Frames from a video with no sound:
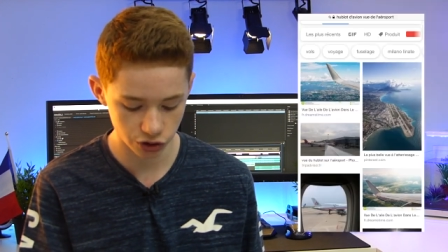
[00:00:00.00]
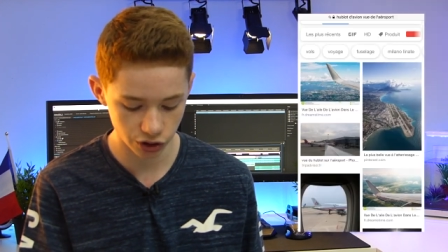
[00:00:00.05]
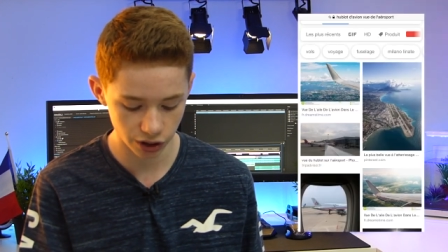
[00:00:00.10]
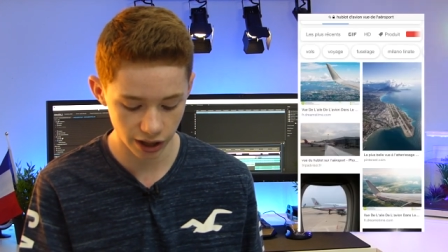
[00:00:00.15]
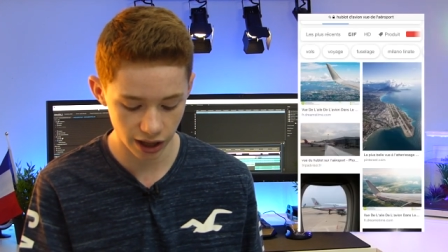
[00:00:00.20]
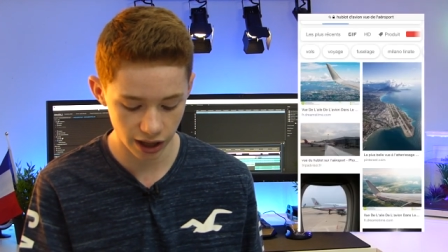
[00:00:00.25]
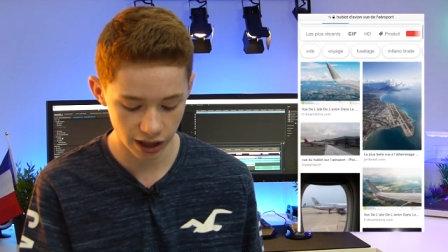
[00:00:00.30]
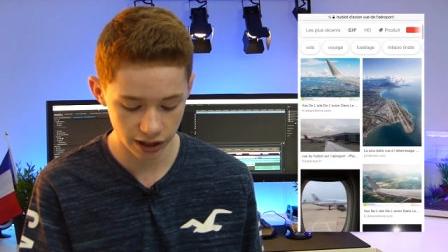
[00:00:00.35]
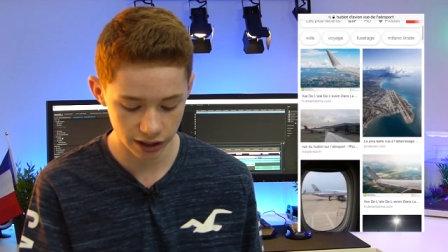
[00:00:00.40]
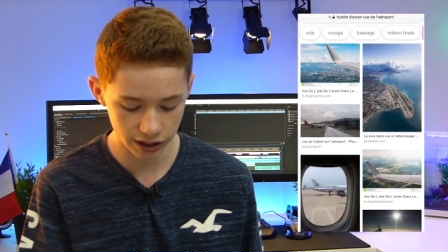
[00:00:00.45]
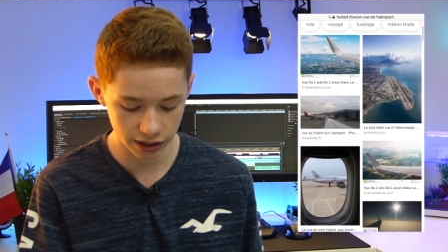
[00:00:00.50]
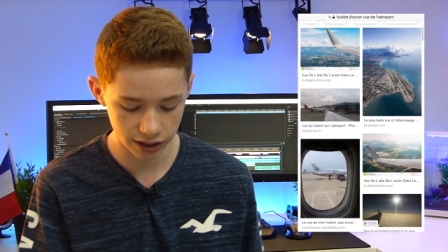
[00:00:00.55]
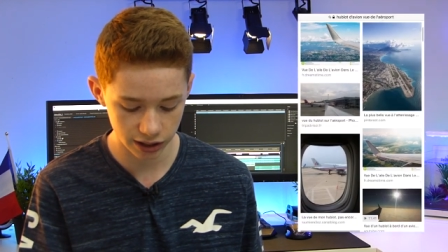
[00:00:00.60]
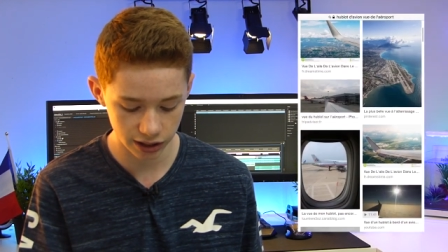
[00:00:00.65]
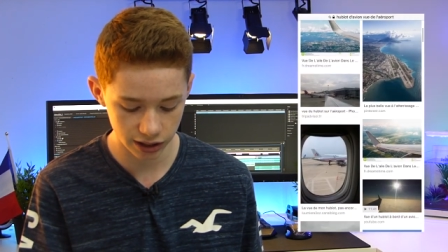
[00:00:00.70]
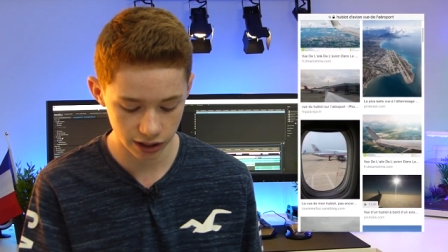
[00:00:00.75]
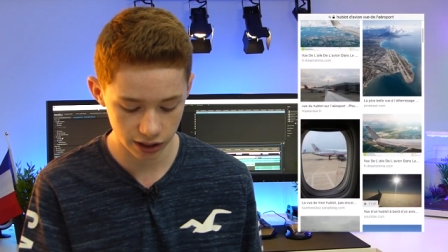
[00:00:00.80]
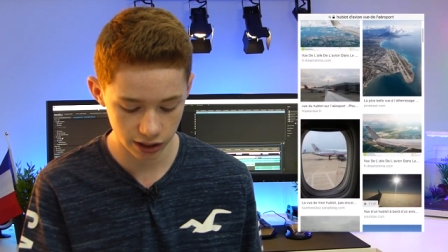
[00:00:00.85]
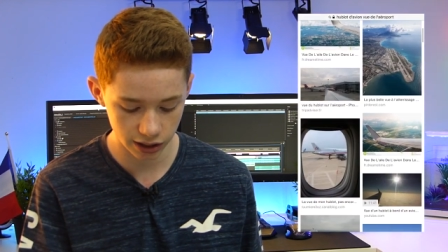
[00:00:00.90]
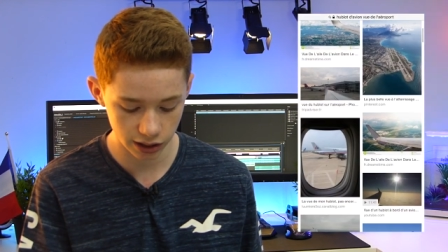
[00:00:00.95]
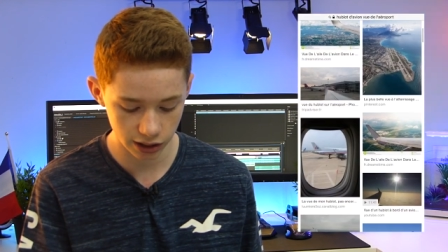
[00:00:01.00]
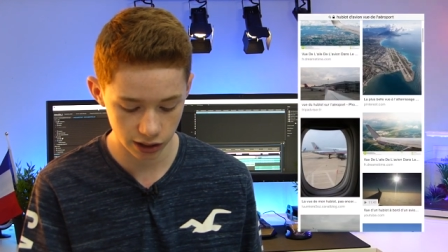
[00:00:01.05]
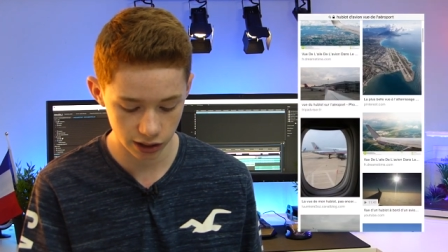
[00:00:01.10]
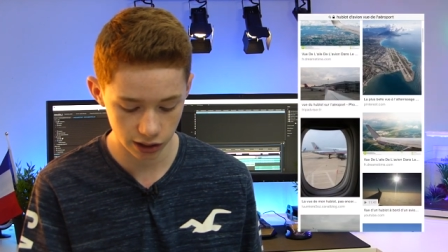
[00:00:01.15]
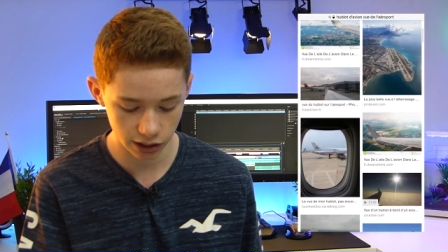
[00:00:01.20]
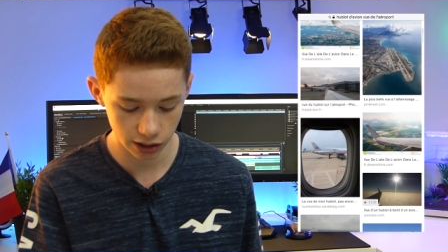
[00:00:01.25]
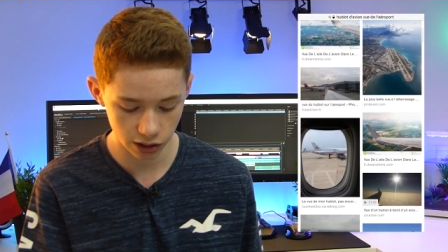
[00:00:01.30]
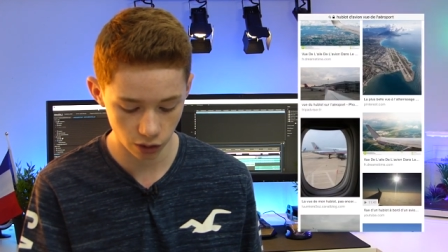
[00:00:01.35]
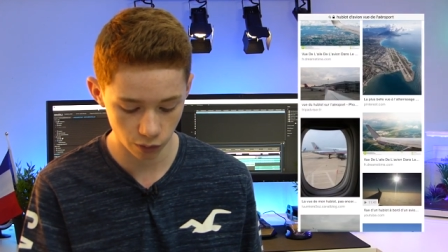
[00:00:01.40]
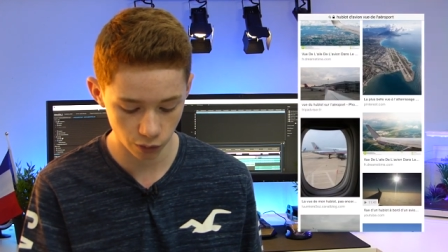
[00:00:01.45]
Donc, il y en a un qui
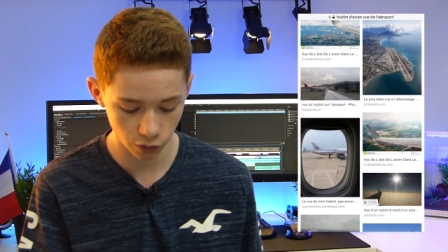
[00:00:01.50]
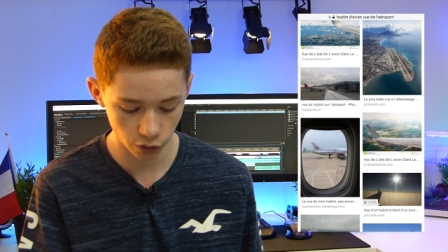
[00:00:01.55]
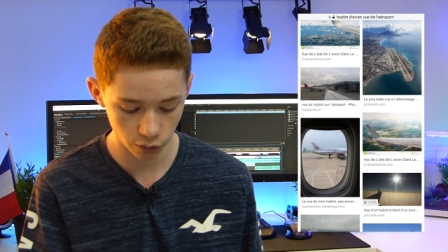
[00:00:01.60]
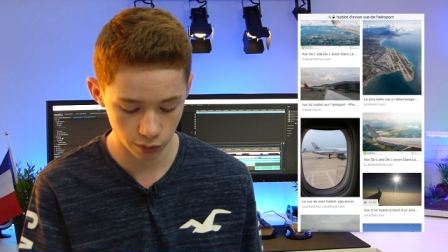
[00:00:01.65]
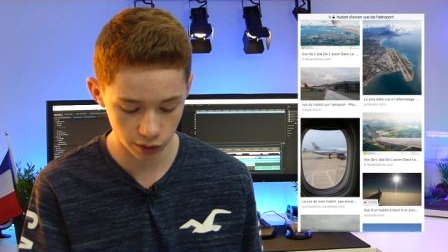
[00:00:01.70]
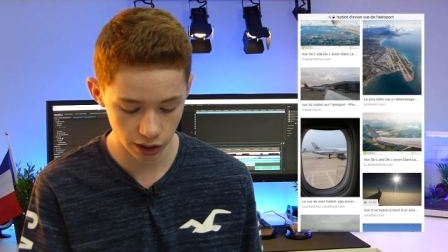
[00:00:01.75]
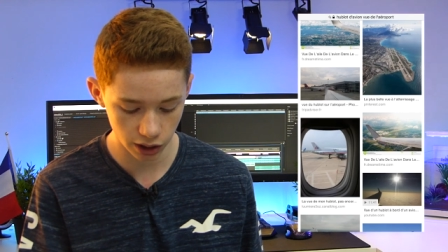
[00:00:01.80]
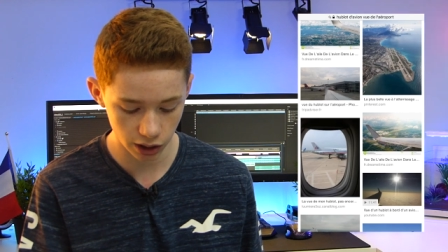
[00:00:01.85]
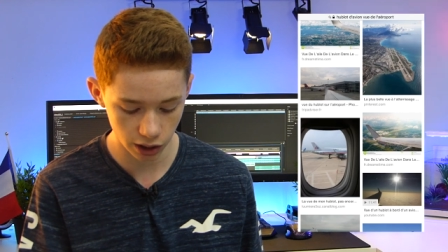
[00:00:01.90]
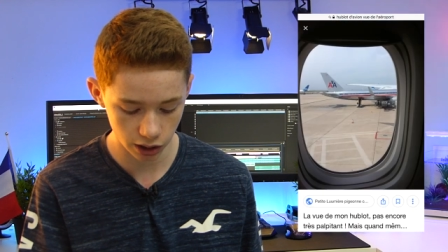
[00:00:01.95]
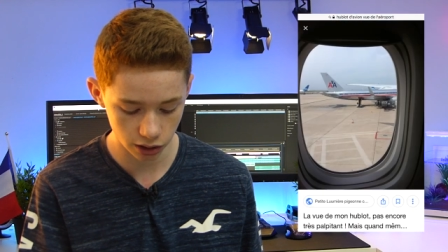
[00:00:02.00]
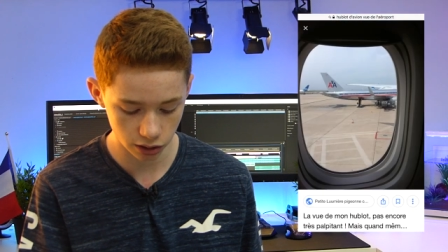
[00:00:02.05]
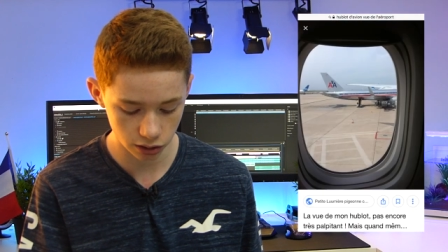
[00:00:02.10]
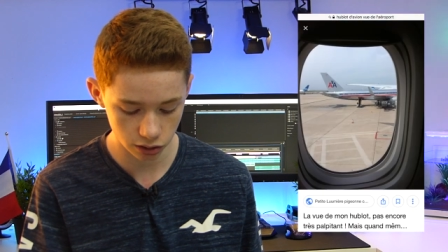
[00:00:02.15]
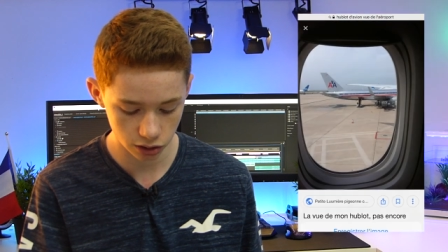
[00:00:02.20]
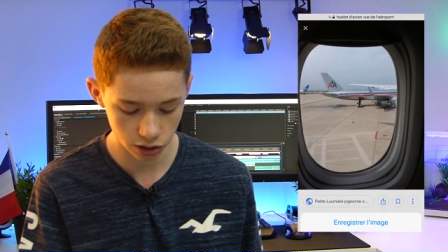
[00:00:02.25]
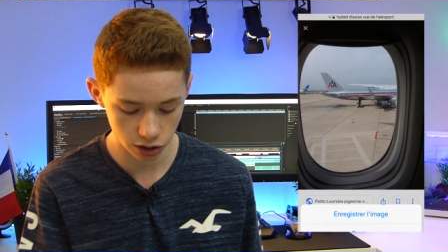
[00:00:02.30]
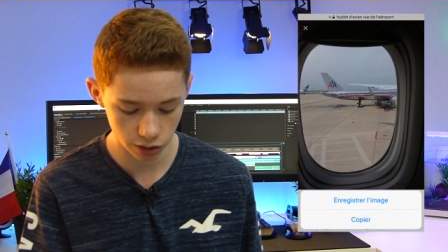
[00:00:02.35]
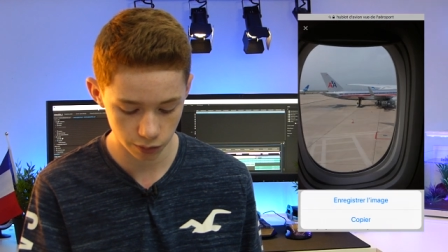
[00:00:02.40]
était en premier là.